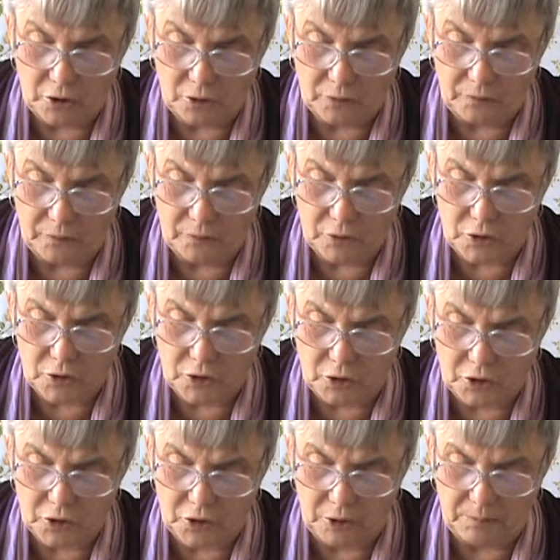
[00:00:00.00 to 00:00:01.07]
odwrócić
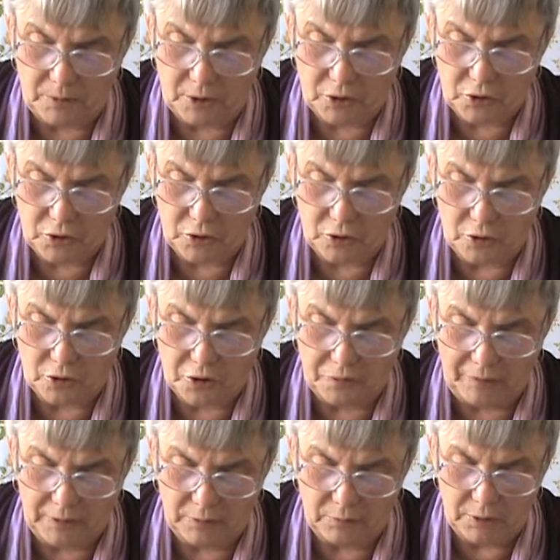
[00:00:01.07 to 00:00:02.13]
od ciemności do
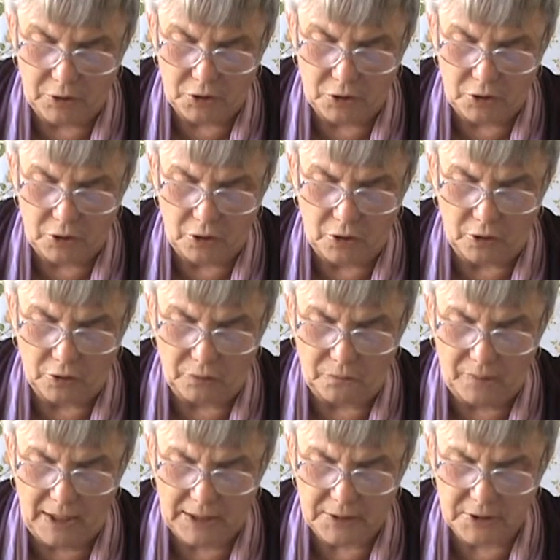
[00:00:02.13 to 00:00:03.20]
światłości i od
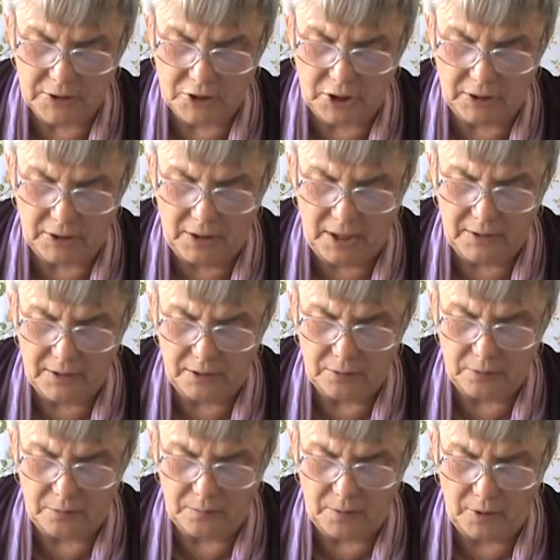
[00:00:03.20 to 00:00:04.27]
władzy szatana
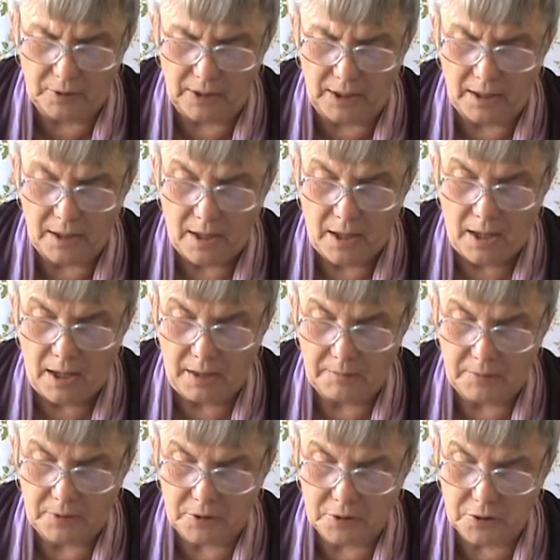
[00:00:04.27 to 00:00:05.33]
do Boga,
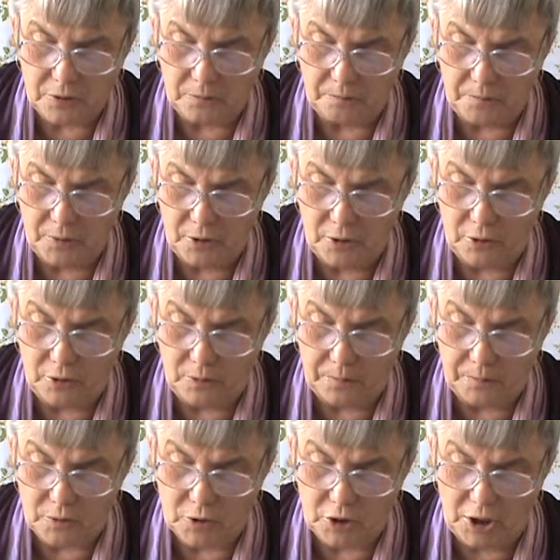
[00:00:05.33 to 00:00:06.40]
aby dostąpili
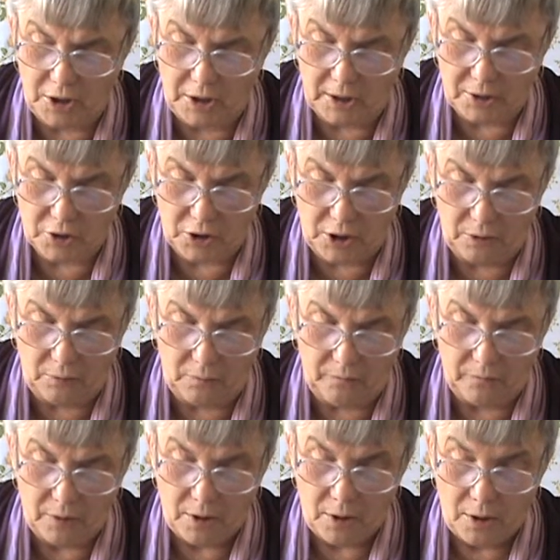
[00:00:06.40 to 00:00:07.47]
dopuszczenia grzechów,
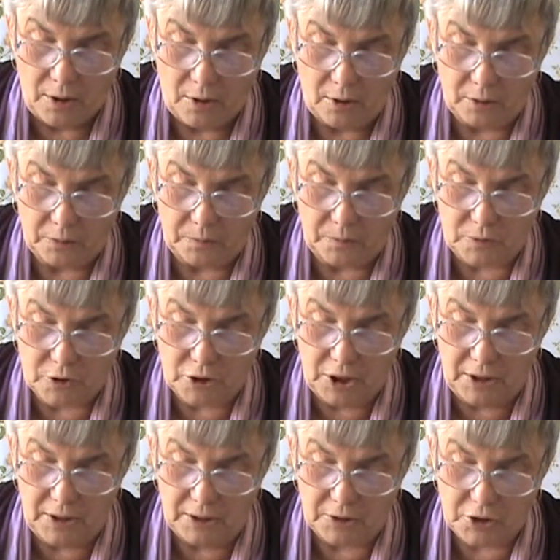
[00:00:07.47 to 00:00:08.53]

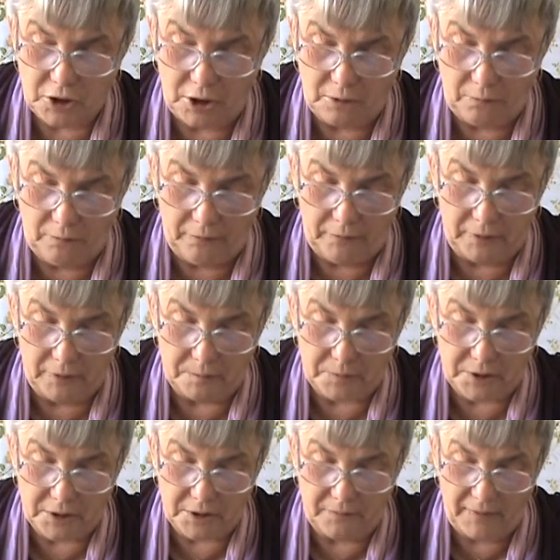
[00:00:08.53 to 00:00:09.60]
odpuszczenia grzechów i
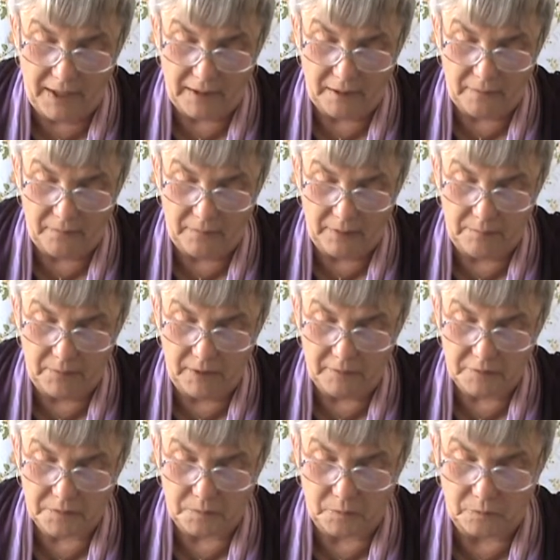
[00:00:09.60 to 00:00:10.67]
przez wiarę we
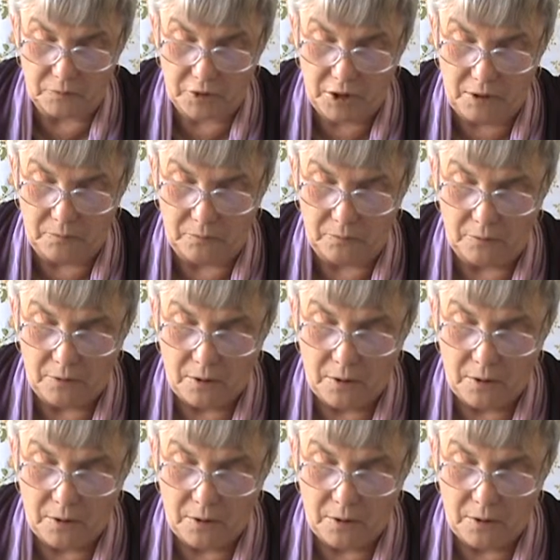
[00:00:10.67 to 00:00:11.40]
mnie współdziału